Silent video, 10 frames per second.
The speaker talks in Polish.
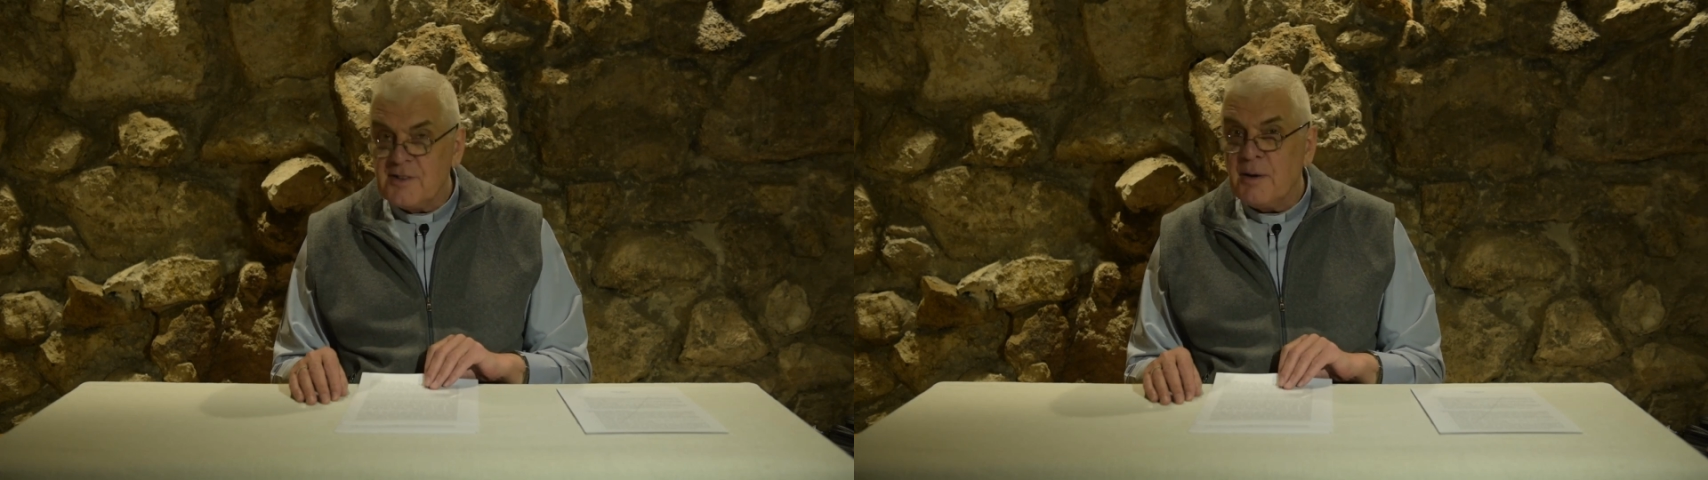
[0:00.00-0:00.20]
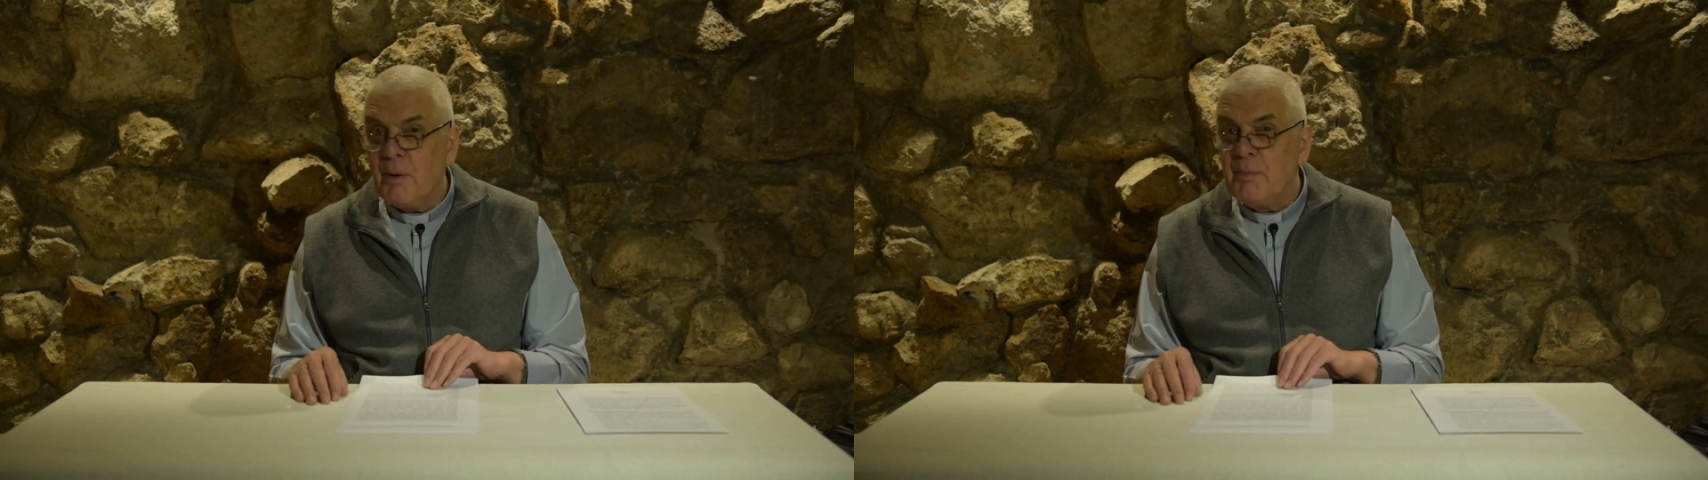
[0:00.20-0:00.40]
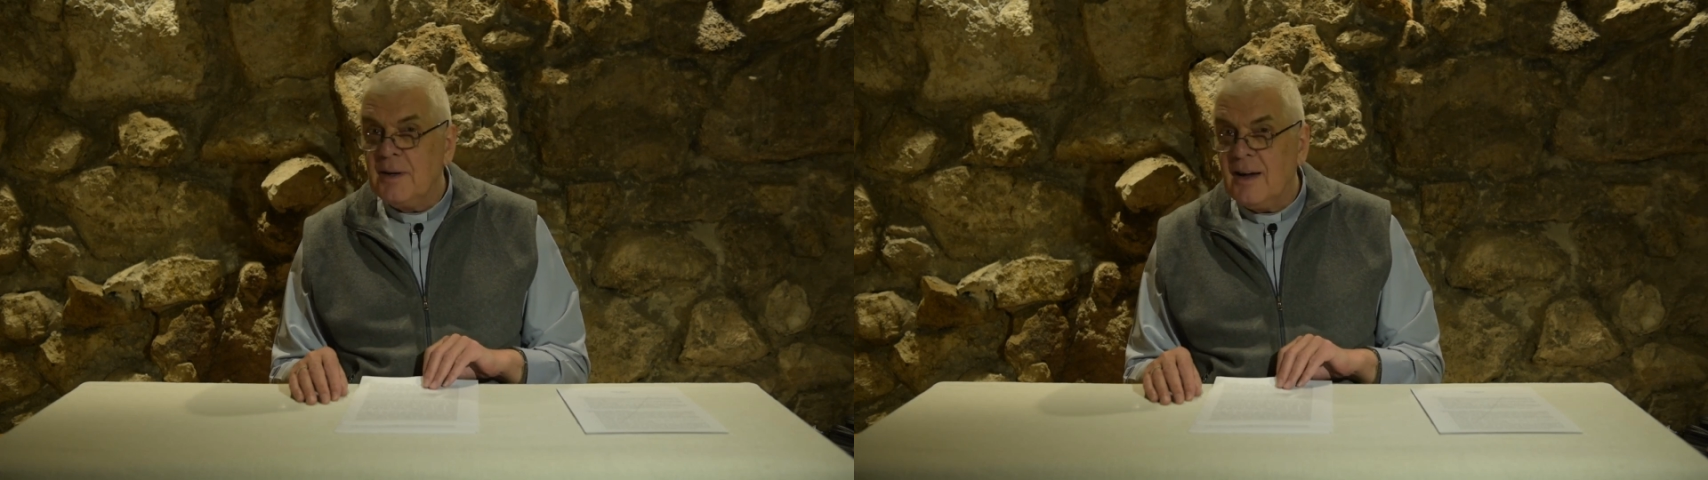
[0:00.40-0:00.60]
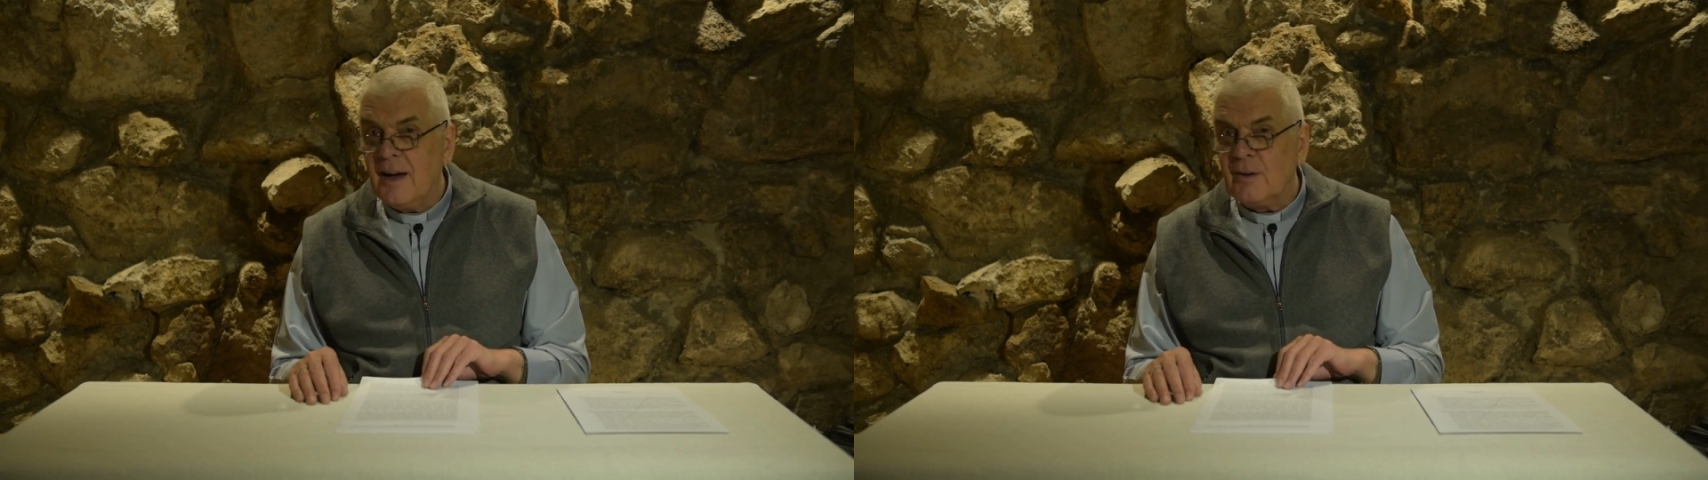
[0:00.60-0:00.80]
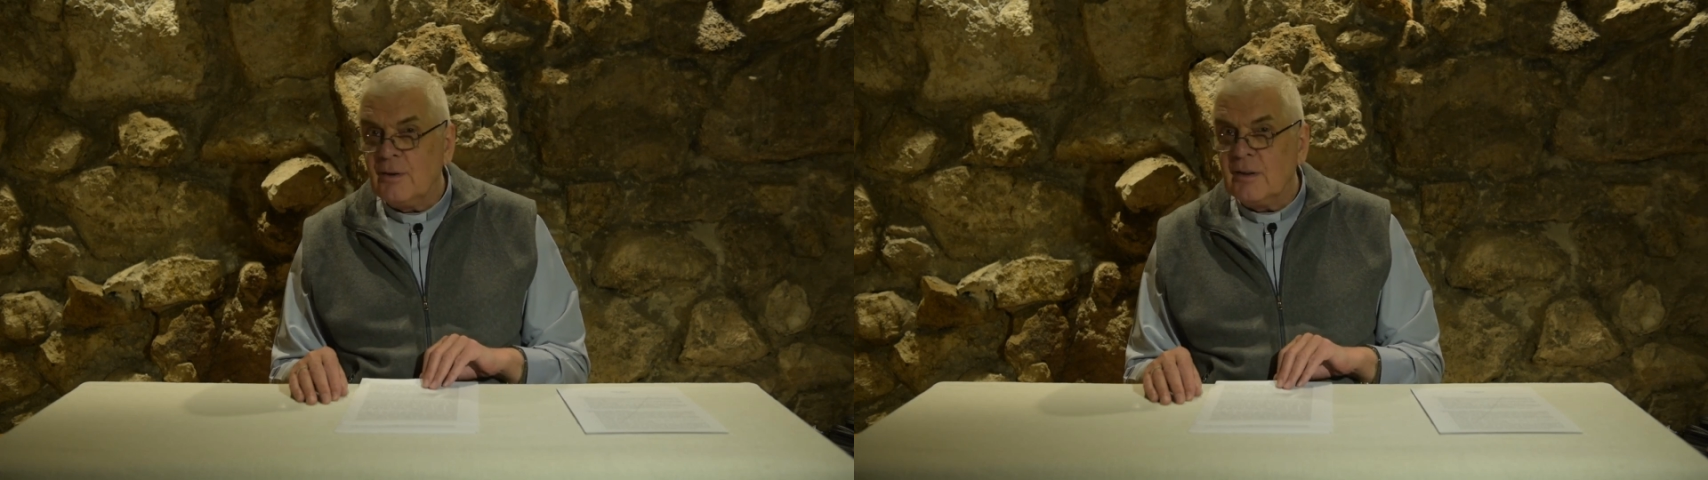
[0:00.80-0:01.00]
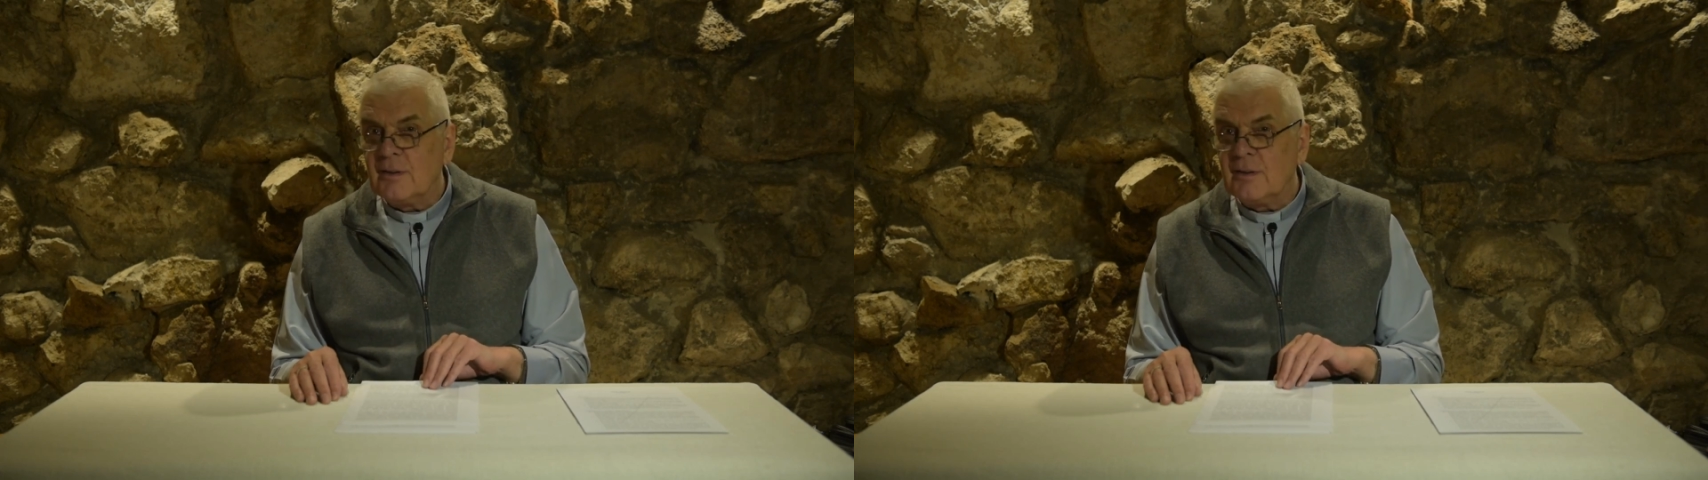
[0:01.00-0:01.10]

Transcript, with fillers: zapominają o